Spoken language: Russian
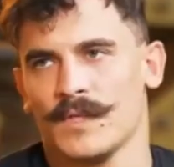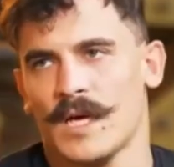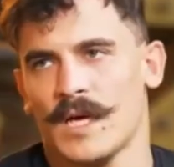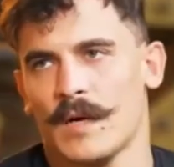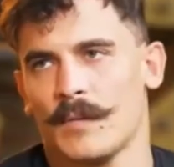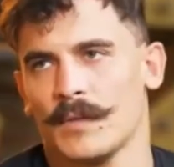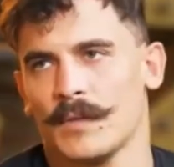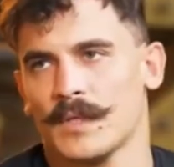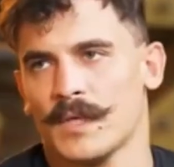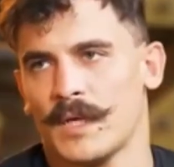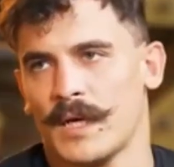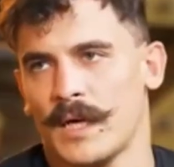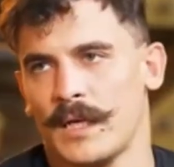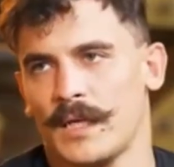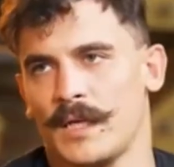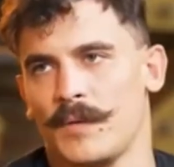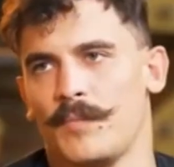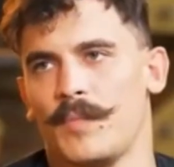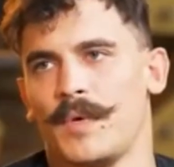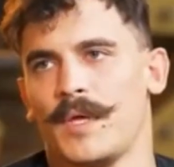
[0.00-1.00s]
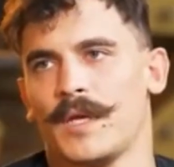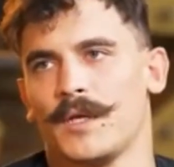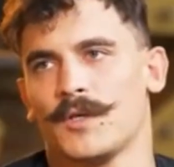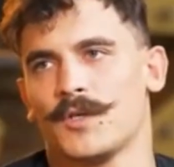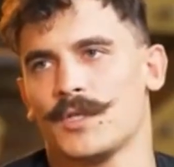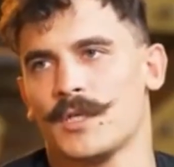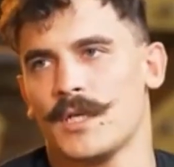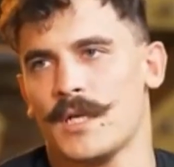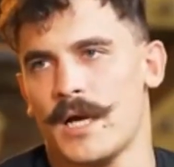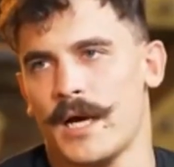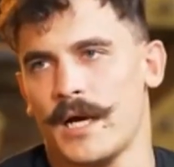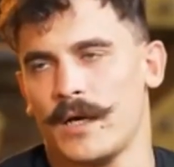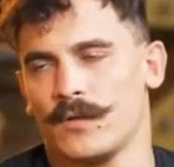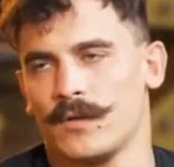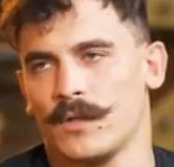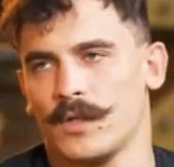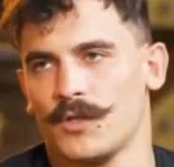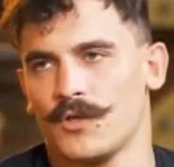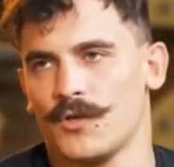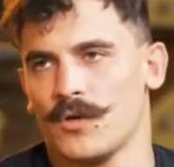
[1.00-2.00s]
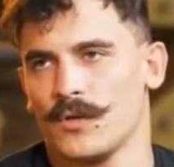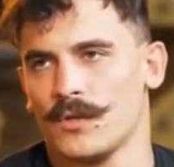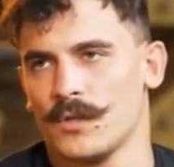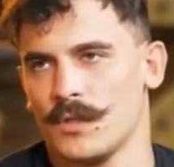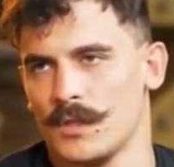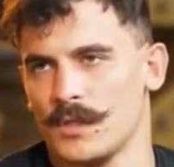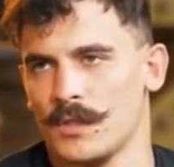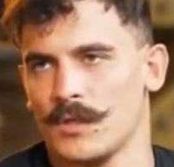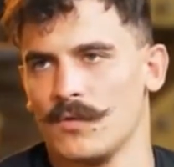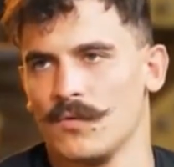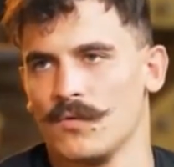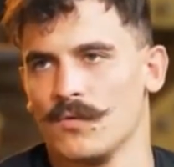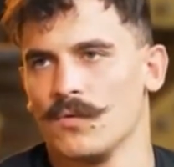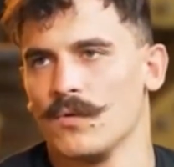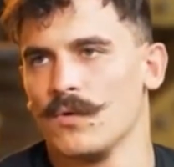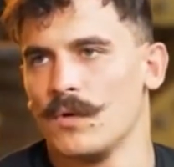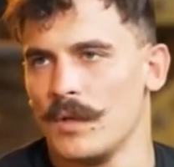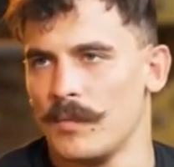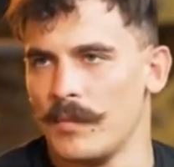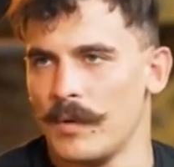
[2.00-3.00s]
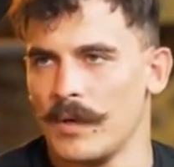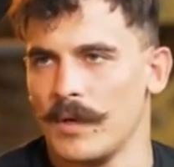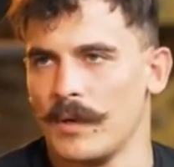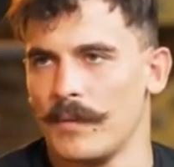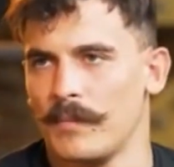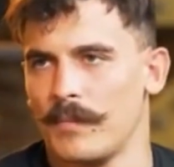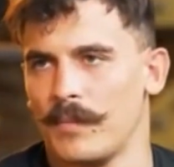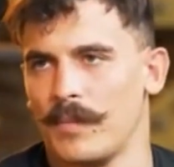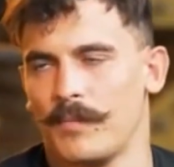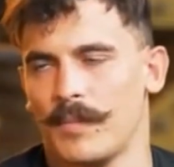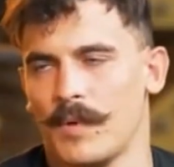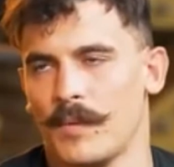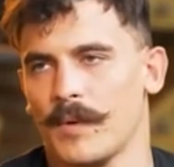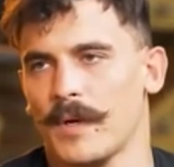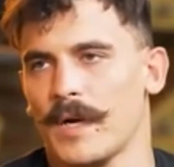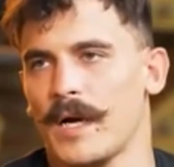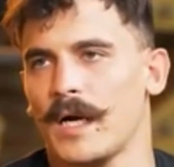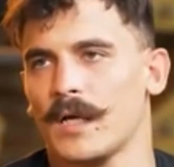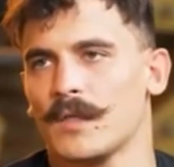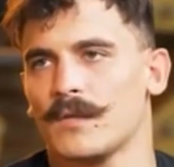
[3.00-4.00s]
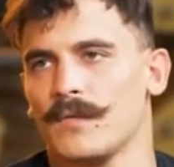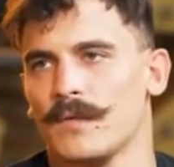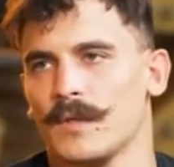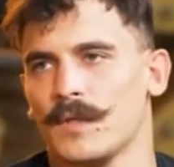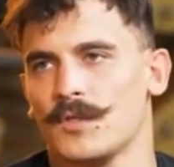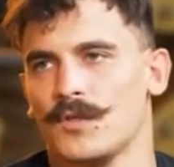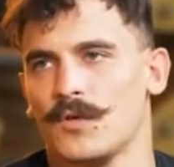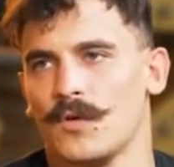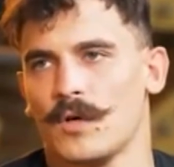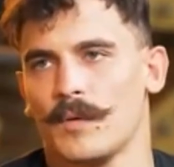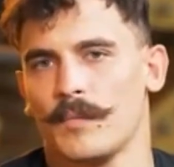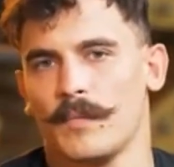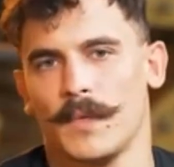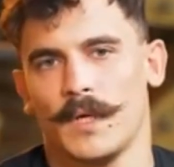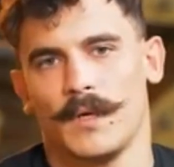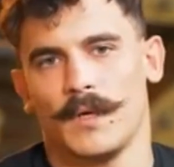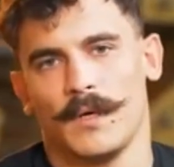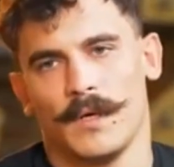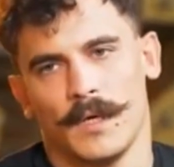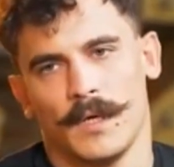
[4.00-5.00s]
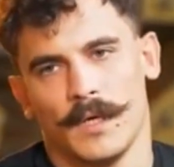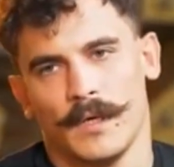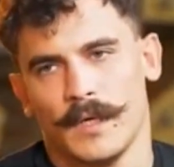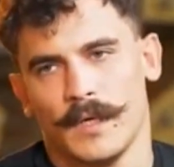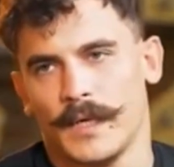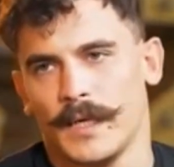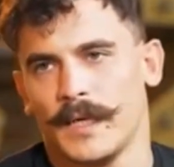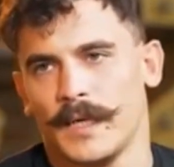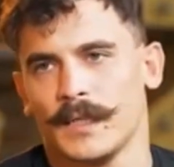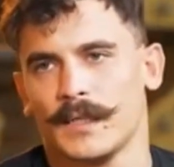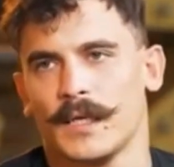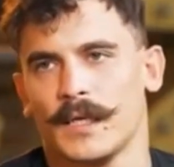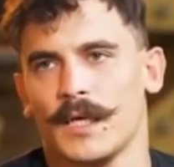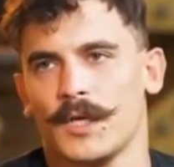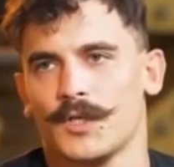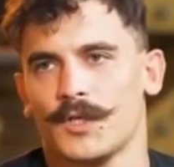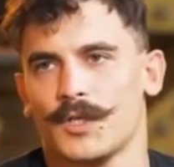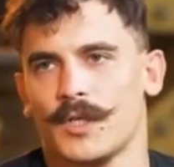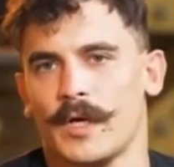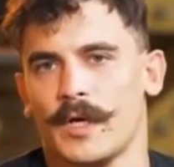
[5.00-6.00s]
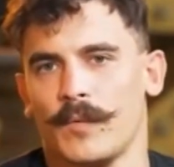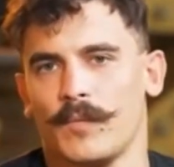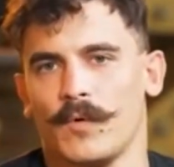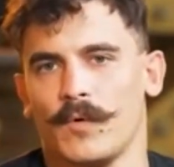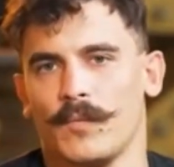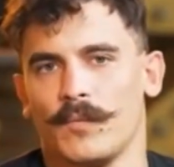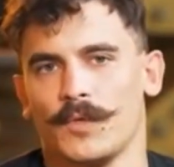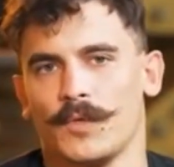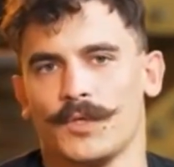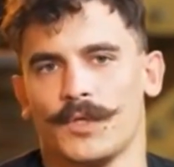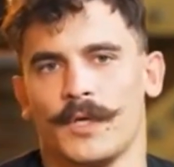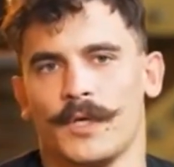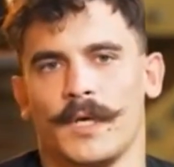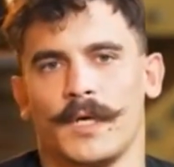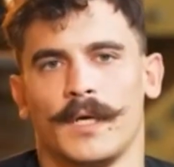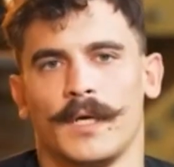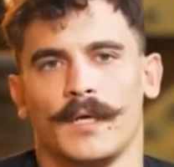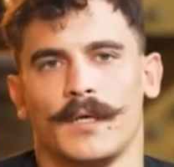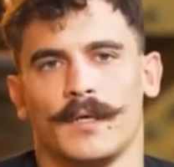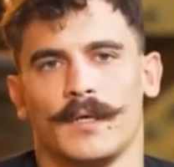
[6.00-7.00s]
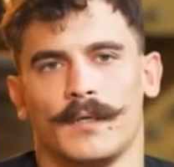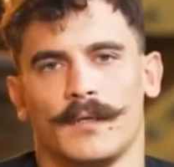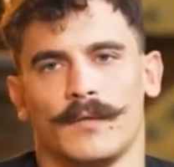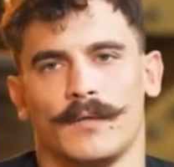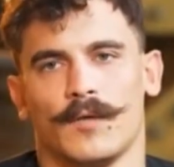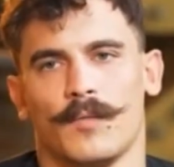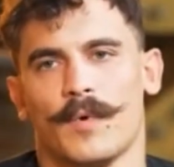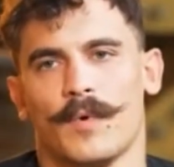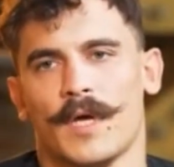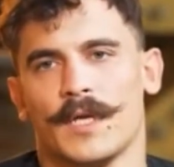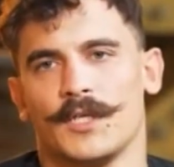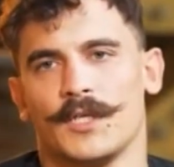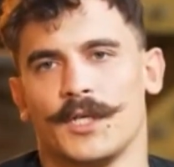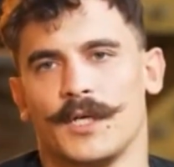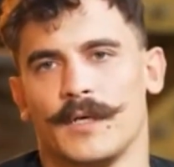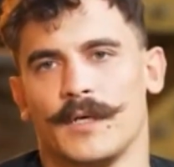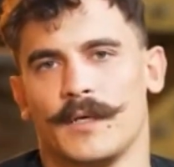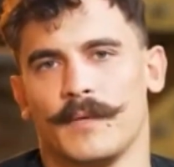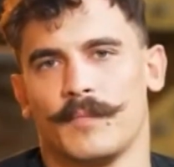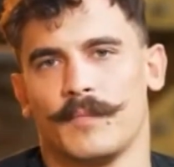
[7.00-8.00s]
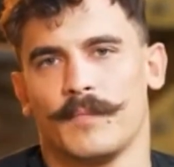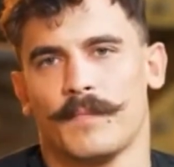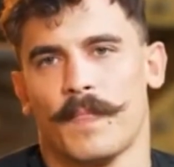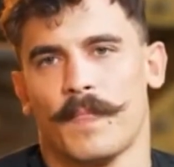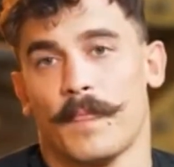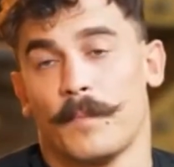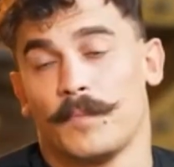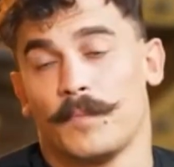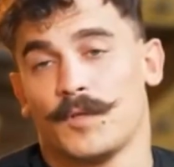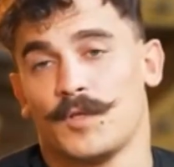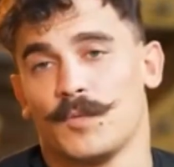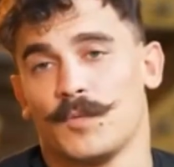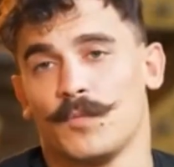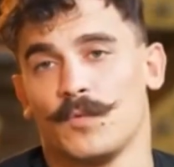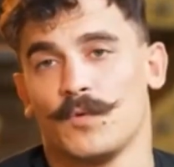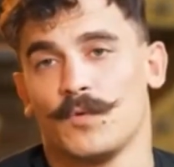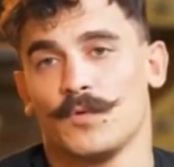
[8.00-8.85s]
заработка они перечисляют на счет ЗСУ, либо помогают волонтерам. Это, я считаю, помощь. Но опять же, почему